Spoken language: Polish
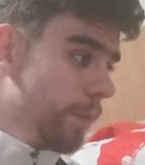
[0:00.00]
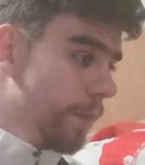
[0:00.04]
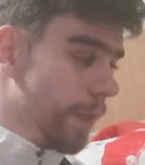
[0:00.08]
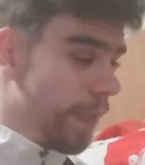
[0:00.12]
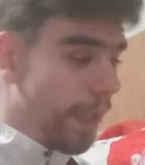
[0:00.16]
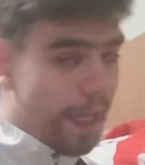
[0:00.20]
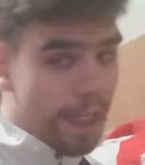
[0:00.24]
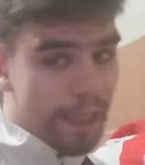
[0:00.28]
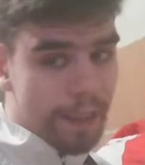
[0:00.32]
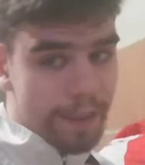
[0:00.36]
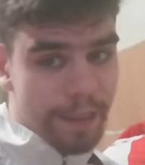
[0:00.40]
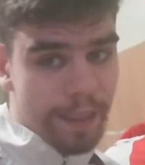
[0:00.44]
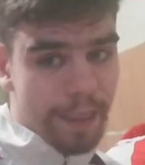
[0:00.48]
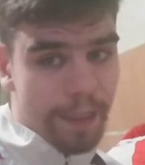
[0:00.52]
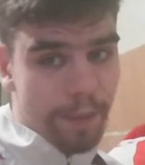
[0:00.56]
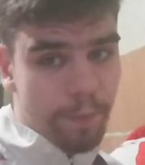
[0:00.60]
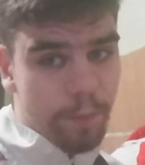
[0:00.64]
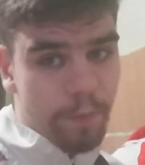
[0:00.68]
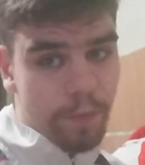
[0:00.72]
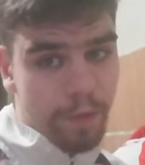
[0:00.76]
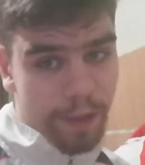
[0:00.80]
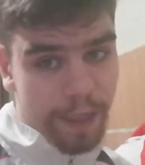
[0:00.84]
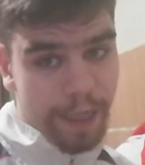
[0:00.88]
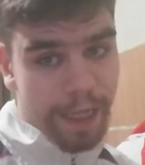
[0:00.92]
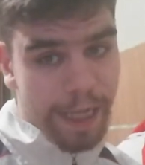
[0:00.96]
jak
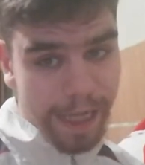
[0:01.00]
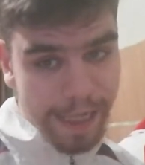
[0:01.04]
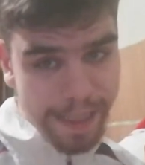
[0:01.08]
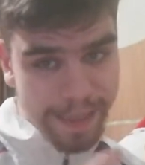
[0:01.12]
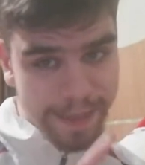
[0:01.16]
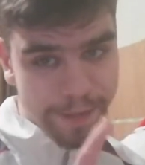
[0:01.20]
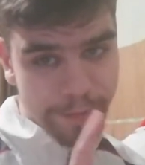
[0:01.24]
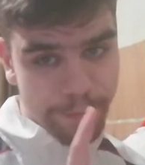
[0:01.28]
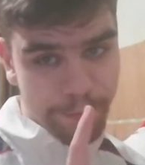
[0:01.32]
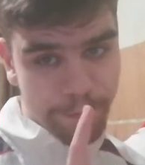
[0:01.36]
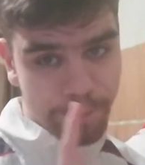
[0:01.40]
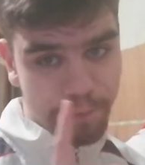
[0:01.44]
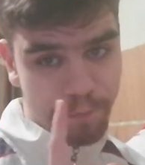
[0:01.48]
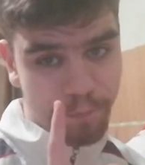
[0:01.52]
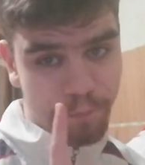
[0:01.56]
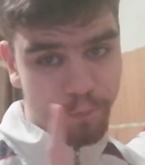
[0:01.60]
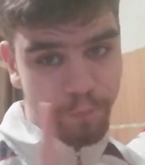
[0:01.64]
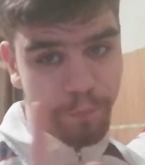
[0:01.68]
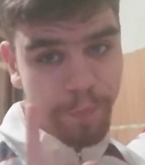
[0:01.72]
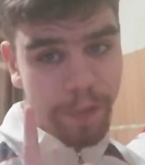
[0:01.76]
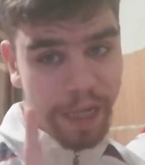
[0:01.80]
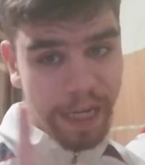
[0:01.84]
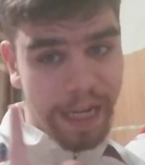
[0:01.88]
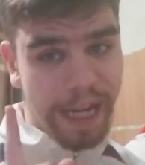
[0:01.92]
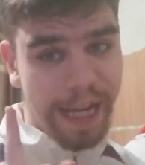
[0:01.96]
tam? Raz,
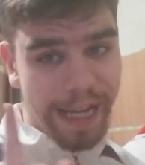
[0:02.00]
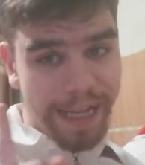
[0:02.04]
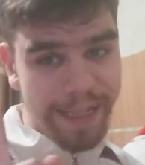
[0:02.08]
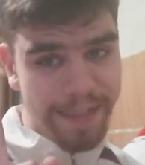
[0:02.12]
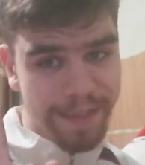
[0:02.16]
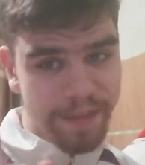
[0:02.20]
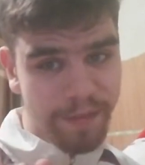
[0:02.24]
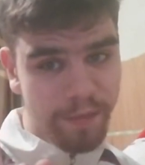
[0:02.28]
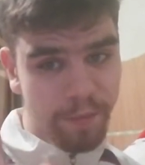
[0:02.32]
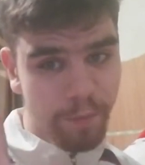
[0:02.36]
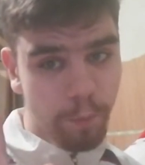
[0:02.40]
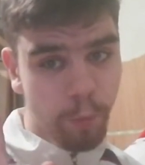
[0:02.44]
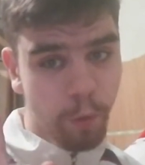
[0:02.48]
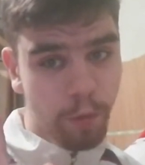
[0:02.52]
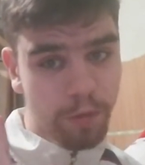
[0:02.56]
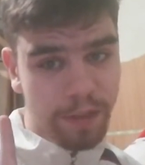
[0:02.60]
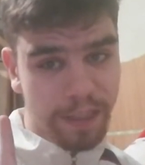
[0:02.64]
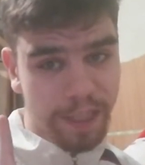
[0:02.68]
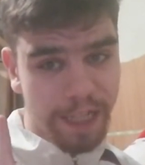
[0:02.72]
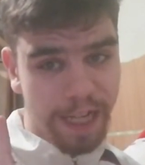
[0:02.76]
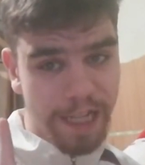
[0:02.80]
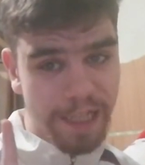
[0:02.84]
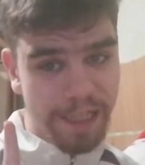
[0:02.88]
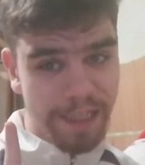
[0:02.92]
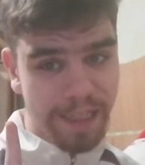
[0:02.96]
raz,
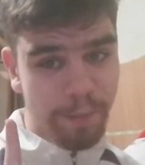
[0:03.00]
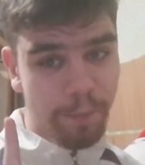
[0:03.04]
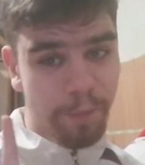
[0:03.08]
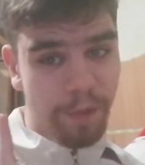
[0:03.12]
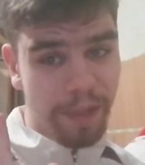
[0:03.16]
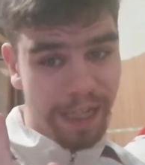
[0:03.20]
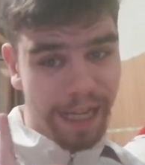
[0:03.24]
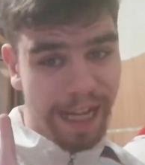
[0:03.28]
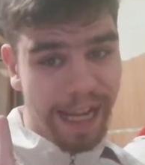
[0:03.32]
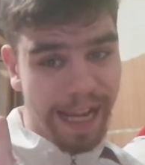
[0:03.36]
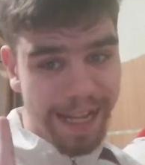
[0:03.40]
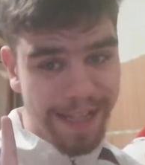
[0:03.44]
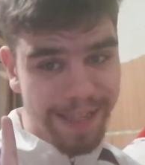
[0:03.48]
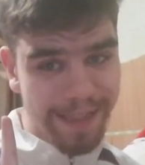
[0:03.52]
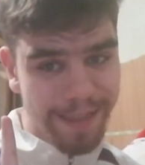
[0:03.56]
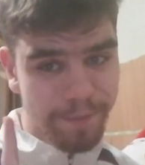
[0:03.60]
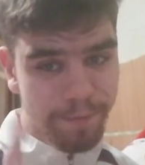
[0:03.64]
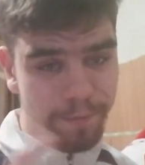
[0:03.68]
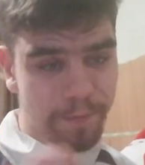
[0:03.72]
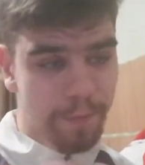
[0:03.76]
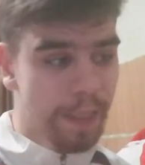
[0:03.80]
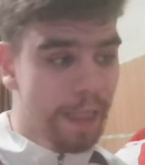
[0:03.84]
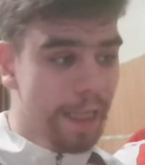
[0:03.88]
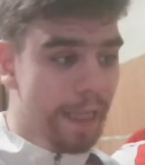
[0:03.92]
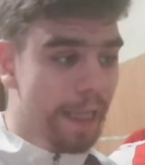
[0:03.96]
podkreślam raz.
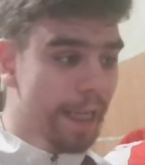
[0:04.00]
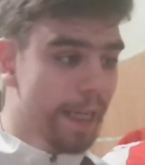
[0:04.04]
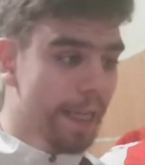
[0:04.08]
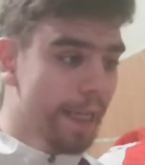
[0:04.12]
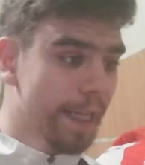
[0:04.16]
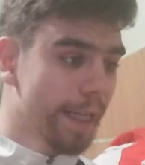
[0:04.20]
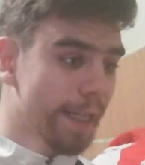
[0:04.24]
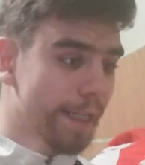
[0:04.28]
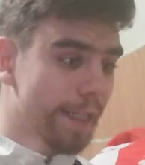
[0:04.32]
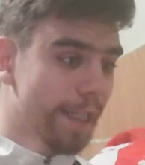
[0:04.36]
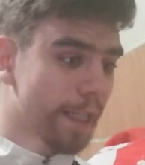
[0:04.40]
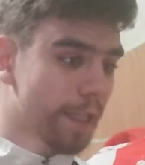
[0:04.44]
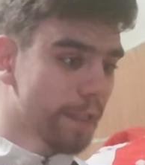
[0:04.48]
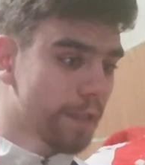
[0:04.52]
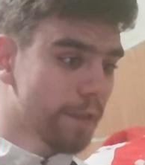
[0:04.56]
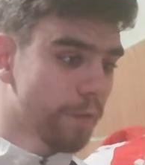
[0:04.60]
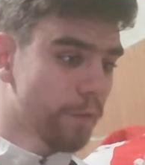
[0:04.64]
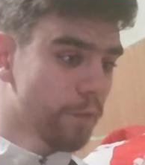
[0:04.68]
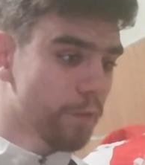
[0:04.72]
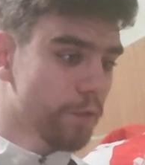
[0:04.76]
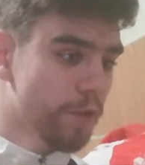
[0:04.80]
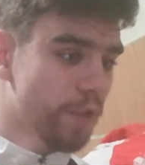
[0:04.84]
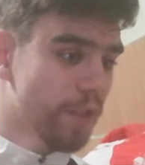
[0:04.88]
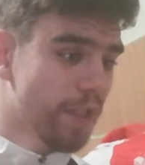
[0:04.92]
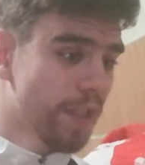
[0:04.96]
A jak
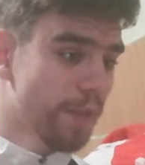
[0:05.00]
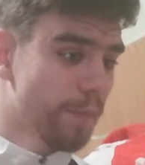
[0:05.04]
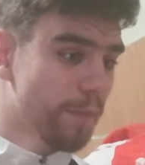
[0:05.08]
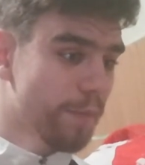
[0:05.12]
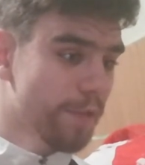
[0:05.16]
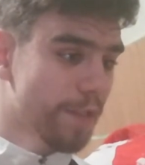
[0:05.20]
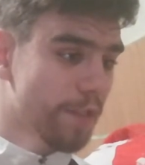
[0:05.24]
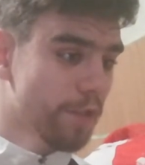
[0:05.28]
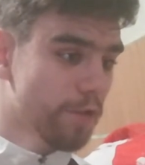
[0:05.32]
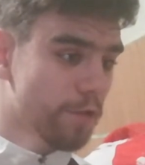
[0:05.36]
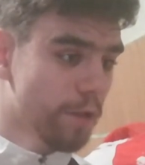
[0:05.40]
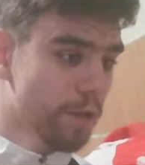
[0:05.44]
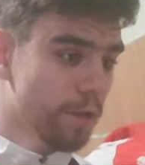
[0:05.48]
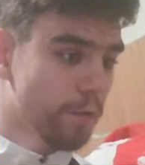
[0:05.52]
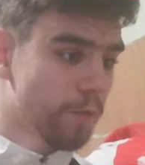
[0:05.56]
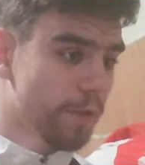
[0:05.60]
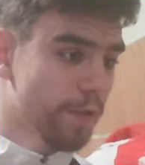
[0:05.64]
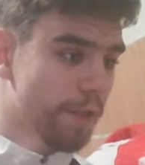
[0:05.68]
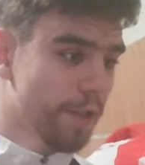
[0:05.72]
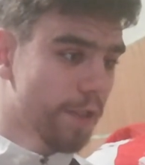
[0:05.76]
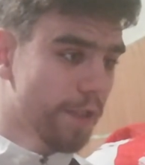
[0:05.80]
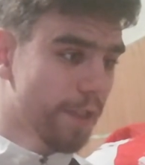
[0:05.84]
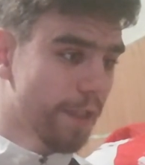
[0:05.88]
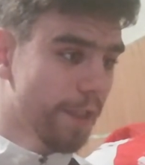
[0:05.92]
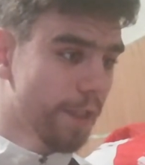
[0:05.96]
wróciłem ze szkoły
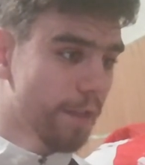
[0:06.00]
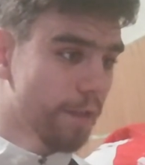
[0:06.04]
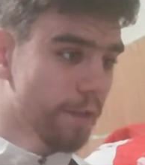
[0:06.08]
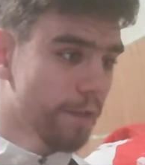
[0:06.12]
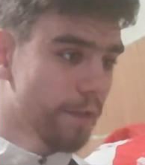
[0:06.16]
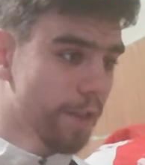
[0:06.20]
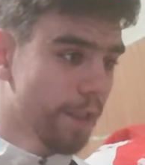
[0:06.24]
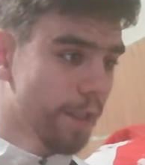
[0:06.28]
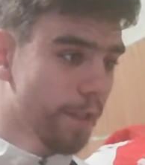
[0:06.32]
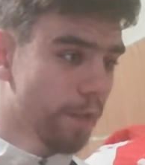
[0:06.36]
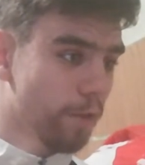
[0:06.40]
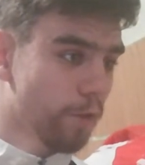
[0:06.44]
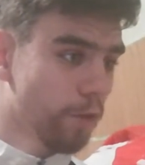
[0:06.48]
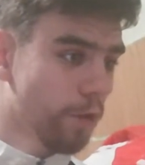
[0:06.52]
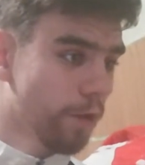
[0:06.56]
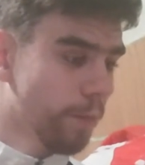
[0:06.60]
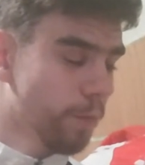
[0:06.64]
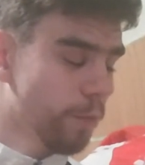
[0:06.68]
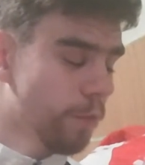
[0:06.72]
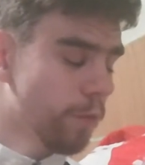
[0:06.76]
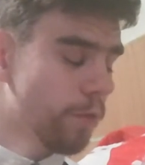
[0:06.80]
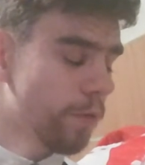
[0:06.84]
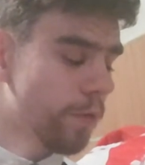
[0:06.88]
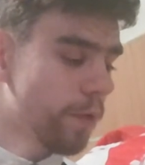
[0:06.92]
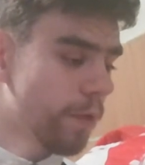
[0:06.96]
dzisiaj, dzisiaj do
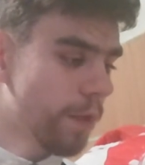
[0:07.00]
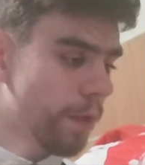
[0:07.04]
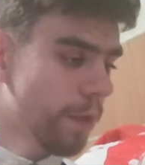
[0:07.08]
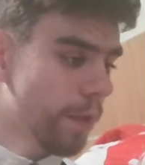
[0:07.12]
domu,